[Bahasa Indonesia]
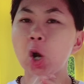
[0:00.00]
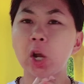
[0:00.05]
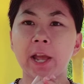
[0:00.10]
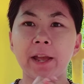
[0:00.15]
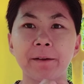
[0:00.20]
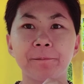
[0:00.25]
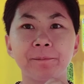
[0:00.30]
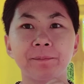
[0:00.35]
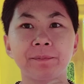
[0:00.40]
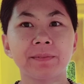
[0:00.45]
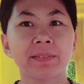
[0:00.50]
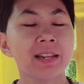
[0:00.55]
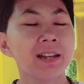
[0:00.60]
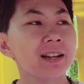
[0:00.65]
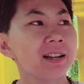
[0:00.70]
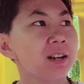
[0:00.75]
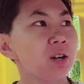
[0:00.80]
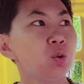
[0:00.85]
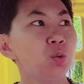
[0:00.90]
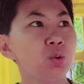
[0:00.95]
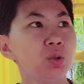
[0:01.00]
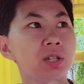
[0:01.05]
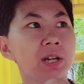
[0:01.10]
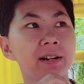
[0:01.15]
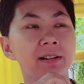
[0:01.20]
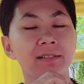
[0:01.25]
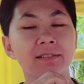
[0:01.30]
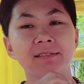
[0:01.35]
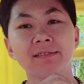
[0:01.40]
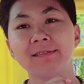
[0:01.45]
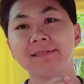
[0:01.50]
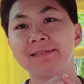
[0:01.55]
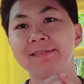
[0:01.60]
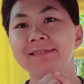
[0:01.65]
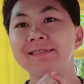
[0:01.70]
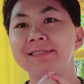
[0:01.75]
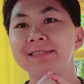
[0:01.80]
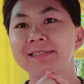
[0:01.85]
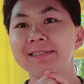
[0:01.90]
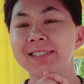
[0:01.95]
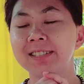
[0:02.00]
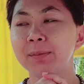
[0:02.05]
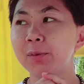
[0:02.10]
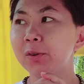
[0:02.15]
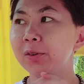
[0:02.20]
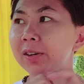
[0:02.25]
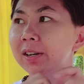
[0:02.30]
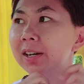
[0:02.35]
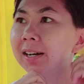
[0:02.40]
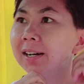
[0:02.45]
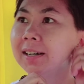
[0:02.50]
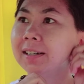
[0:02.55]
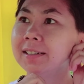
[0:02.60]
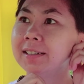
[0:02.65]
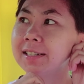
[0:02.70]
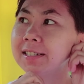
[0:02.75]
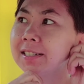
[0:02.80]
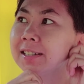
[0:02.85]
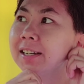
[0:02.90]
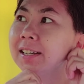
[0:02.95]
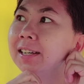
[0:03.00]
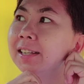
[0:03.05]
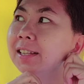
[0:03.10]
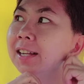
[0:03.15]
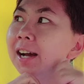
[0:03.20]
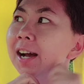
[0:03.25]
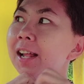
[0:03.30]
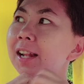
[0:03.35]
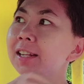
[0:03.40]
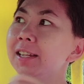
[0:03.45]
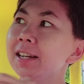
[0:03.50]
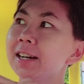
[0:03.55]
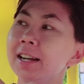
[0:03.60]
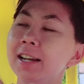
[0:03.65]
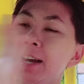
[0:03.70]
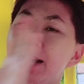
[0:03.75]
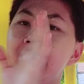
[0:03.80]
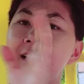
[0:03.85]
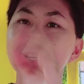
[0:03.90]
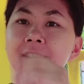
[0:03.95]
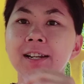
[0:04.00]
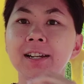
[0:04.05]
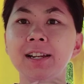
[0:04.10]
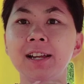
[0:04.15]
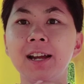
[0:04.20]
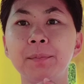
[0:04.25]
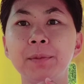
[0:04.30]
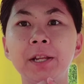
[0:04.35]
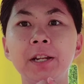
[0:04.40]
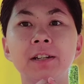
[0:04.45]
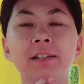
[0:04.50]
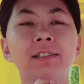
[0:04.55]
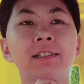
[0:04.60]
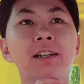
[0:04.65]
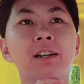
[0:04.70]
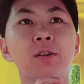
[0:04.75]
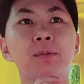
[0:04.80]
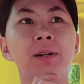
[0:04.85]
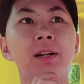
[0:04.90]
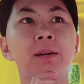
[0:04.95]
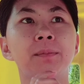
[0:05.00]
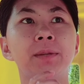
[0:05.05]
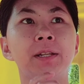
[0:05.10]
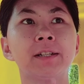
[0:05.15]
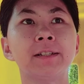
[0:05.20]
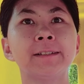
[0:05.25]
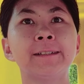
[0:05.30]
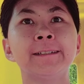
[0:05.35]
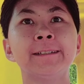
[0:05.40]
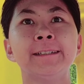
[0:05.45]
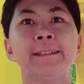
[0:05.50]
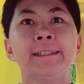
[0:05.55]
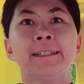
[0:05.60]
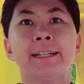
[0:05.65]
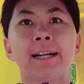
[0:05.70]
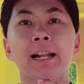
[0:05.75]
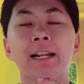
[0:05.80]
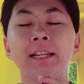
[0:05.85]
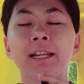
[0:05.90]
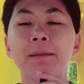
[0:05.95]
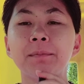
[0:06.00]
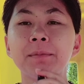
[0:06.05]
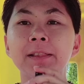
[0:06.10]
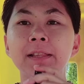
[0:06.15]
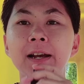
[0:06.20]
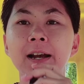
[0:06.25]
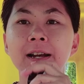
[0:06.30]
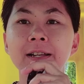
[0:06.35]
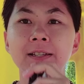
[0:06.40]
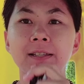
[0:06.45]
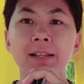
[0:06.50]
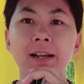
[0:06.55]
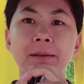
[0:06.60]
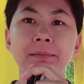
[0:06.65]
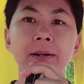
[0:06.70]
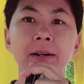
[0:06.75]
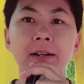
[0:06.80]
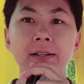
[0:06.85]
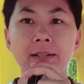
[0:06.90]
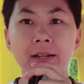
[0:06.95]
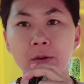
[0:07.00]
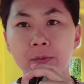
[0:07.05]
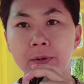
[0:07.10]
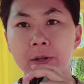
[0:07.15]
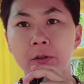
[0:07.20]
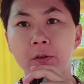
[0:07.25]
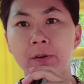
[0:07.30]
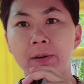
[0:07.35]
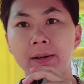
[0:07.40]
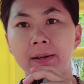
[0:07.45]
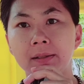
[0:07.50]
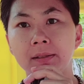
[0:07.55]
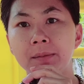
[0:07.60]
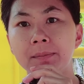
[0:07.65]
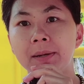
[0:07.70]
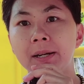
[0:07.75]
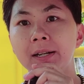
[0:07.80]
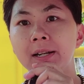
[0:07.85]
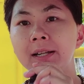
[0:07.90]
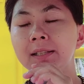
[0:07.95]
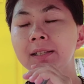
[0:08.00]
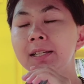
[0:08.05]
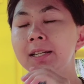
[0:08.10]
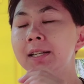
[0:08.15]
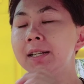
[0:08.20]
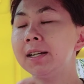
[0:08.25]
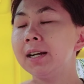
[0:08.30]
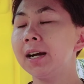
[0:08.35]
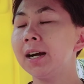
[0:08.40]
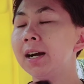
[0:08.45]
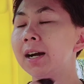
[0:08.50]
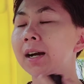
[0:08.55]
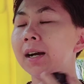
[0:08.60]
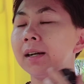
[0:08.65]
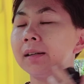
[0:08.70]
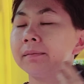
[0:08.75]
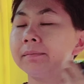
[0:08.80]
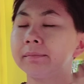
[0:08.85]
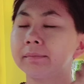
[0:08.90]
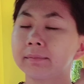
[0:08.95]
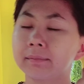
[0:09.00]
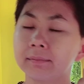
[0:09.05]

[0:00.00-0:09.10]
oke okay. hujan Semoga rezeki kita ngalir kayak air ini amin ya robbal amin. Kalian minta hajat apa guys? Ayo berdoa. Di mana tiga